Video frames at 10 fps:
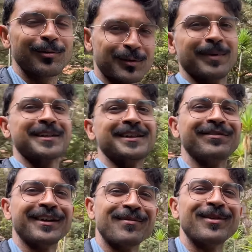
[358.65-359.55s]
उस बस से
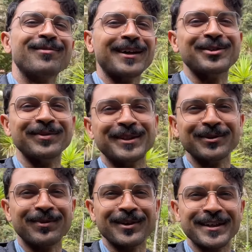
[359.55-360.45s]
फिर हम लोग माचू
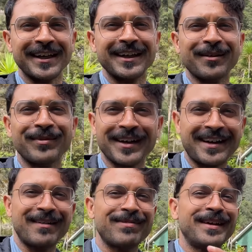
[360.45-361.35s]
पिचू पहुँचेंगे तब
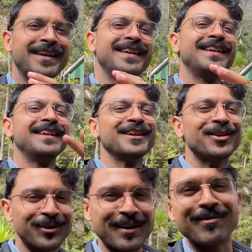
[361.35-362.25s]
तक आप ये
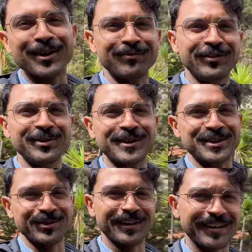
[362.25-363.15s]
थोड़ा बहुत व्यू एंजॉय